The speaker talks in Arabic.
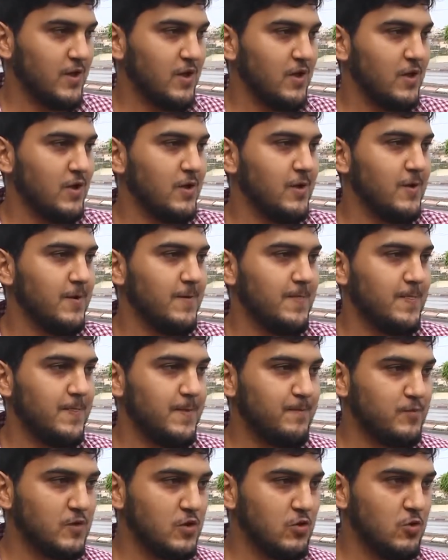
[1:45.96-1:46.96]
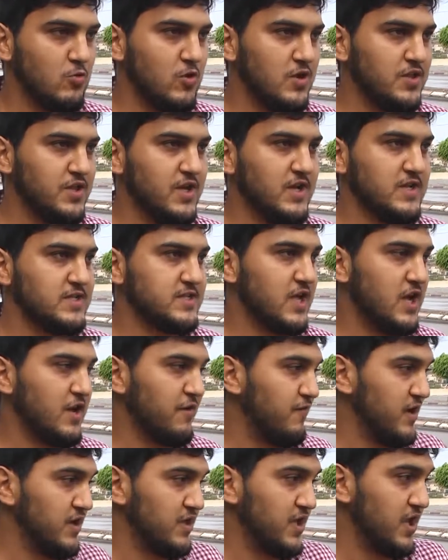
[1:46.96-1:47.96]
كيف كان الوضع؟ والوضع صار
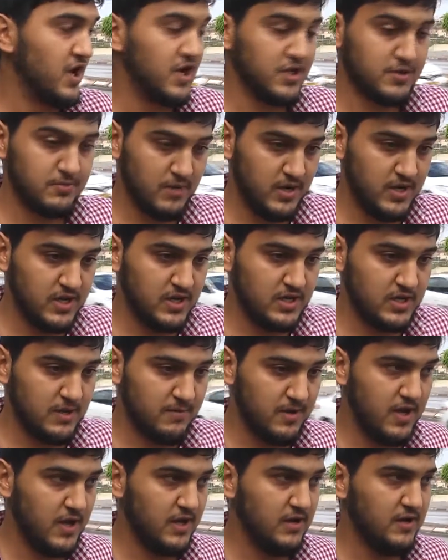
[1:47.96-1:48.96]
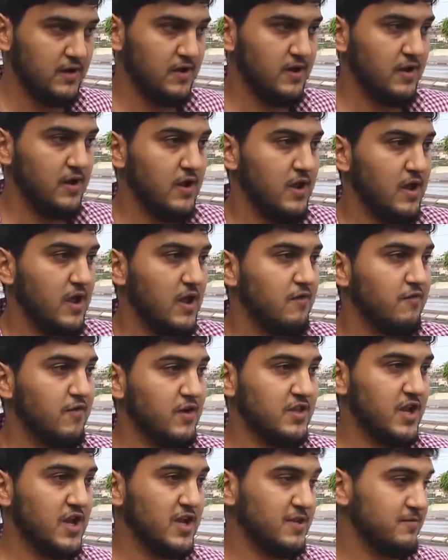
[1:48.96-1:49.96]
فيضانات مي كمان
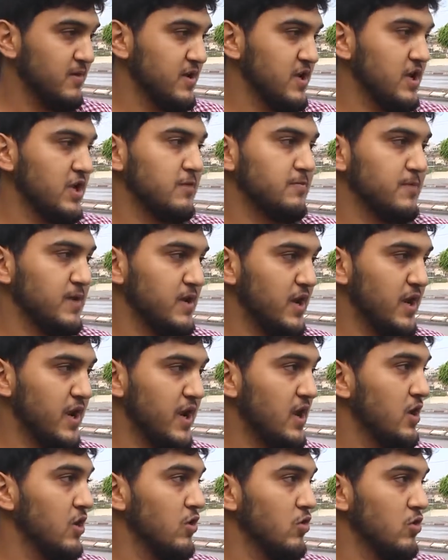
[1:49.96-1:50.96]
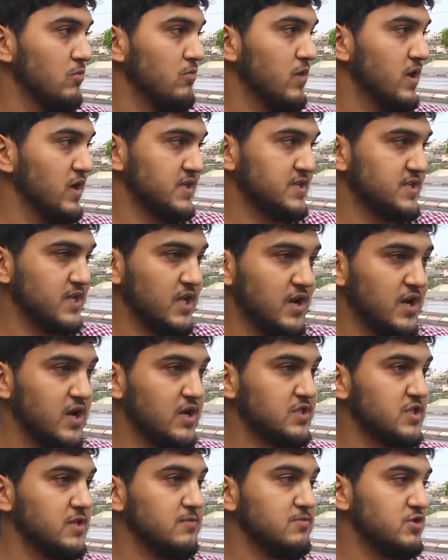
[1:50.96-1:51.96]
فيضانات مي كبيره السيارات
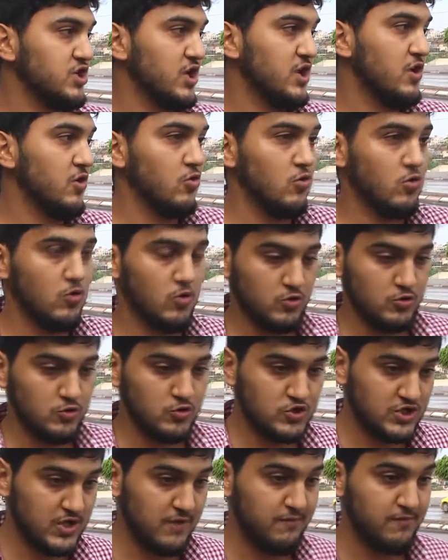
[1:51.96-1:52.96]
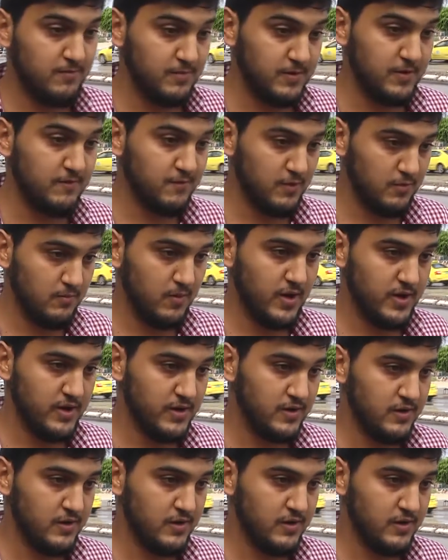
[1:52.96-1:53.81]
تمشي ونصها في المي